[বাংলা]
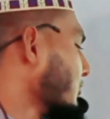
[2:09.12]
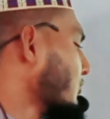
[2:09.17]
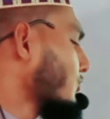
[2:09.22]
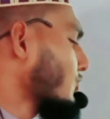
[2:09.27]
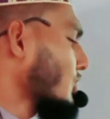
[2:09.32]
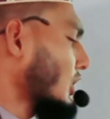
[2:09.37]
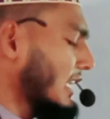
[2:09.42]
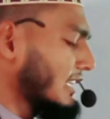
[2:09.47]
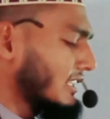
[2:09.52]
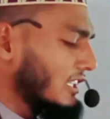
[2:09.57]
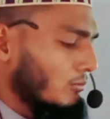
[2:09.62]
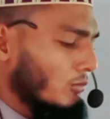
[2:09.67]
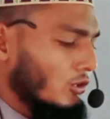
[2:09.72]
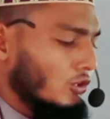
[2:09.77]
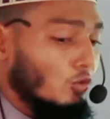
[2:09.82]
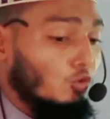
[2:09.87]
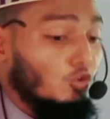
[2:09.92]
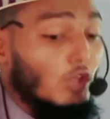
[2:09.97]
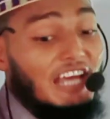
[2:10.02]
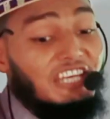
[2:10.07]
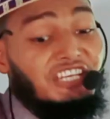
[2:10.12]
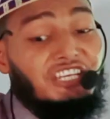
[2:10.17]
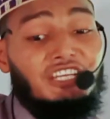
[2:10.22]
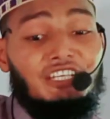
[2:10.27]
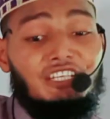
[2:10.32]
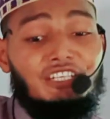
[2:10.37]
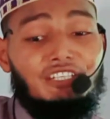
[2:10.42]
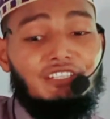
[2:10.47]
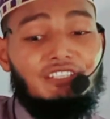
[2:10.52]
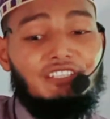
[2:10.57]
কিন্তু সলাতের মধ্যে
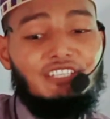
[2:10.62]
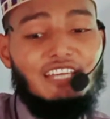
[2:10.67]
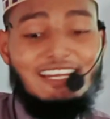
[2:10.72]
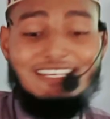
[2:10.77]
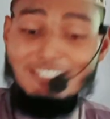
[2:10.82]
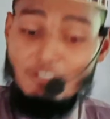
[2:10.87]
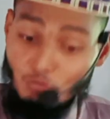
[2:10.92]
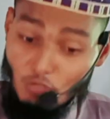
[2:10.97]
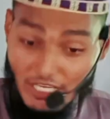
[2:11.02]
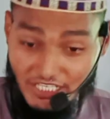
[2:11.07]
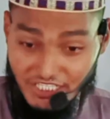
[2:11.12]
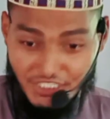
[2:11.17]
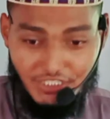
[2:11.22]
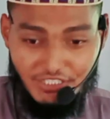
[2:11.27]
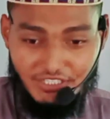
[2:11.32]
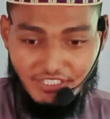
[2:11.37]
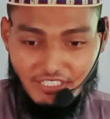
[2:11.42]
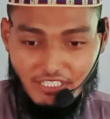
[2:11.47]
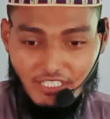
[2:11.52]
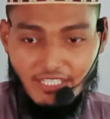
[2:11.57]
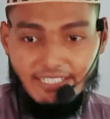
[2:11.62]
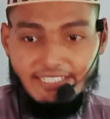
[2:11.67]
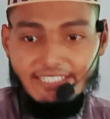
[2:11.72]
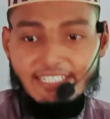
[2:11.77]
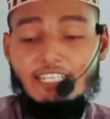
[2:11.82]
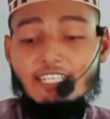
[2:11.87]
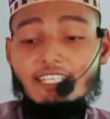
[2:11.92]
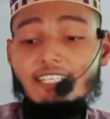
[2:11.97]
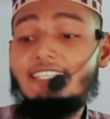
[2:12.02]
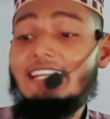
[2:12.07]
উদাসীন এই যে উদাসীন
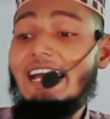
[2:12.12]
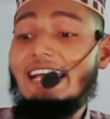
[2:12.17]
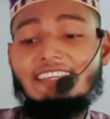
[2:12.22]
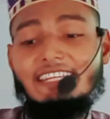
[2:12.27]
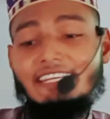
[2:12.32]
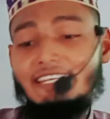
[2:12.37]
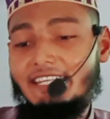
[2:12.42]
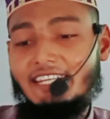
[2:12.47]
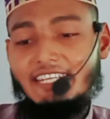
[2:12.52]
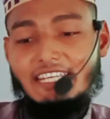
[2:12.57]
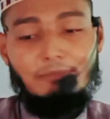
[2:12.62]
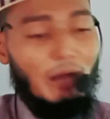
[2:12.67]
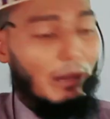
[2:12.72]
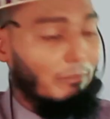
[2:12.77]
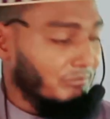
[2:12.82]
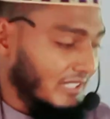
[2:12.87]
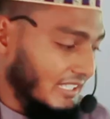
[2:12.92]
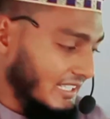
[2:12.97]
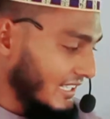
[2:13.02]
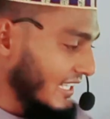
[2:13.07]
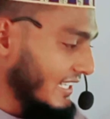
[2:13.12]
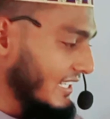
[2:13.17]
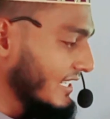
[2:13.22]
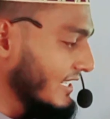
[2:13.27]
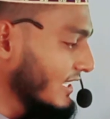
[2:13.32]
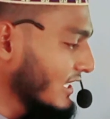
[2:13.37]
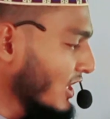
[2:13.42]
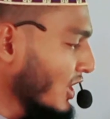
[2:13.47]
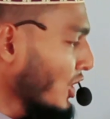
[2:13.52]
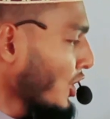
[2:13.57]
কি ডান দিকে দেখি বাম দিকে
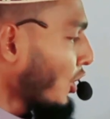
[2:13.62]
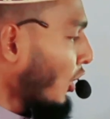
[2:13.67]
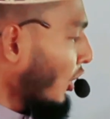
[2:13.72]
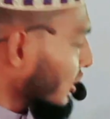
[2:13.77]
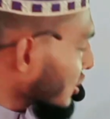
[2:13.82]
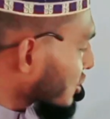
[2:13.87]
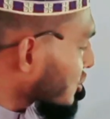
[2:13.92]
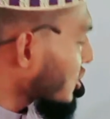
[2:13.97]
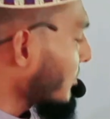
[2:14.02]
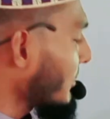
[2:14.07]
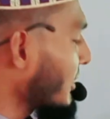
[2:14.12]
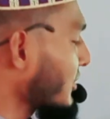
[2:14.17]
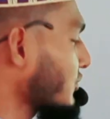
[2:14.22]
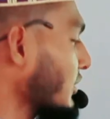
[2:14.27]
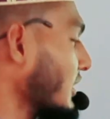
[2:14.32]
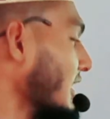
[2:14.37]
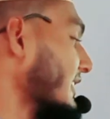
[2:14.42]
দেখি অনেক সময়